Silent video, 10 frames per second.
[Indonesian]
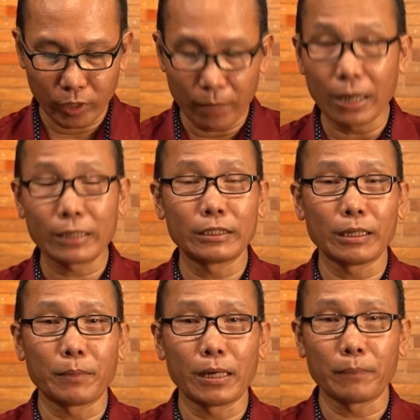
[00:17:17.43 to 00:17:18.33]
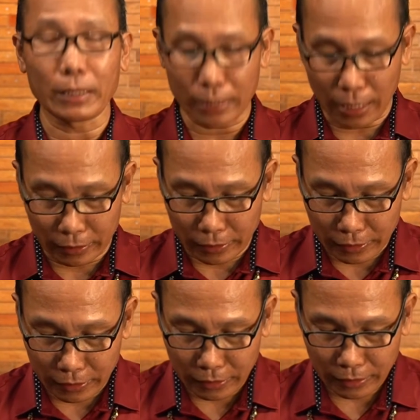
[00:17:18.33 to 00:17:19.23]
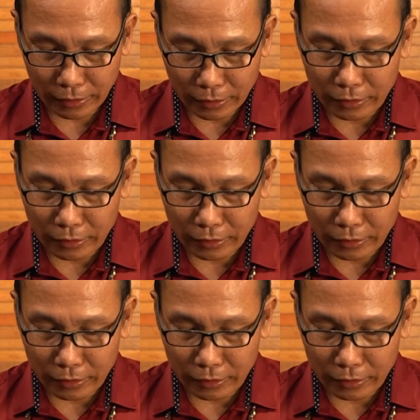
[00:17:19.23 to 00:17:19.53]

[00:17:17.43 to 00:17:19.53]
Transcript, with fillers: tema kita pada pagi hari ini,